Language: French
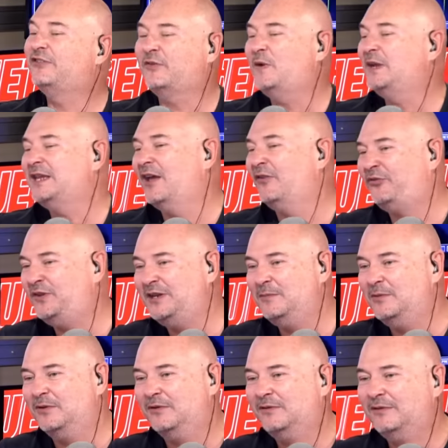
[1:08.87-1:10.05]
à chaque fois qu'il y a un
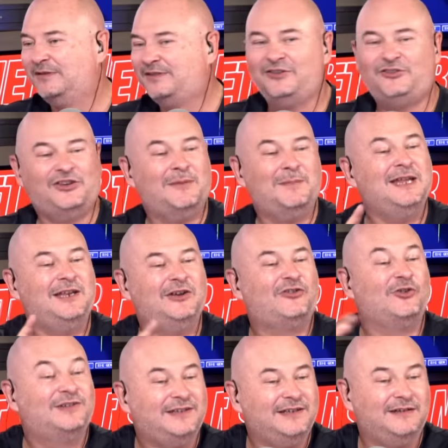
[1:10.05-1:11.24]
film, c'est jamais des
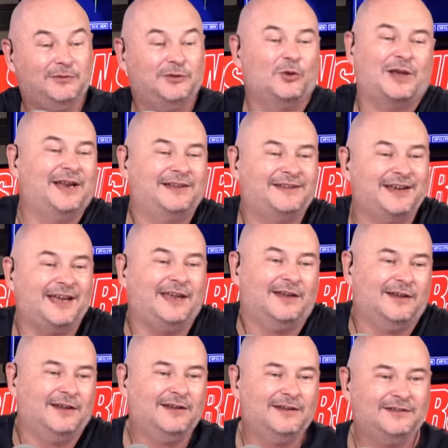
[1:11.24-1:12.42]
gentils, ça aucun
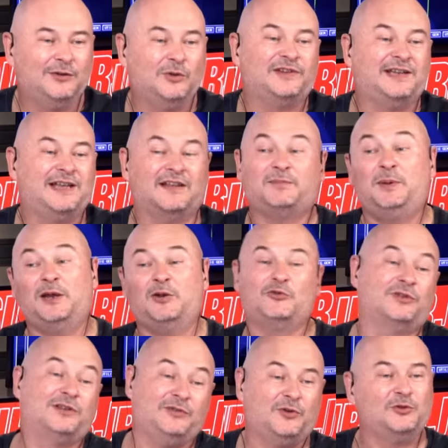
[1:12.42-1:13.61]
intérêt. Sinon c'est Casper le
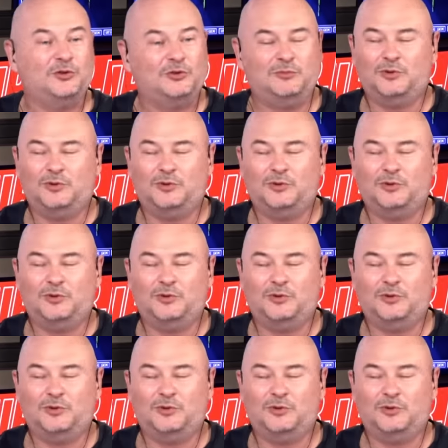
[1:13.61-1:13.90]
gentil fantôme.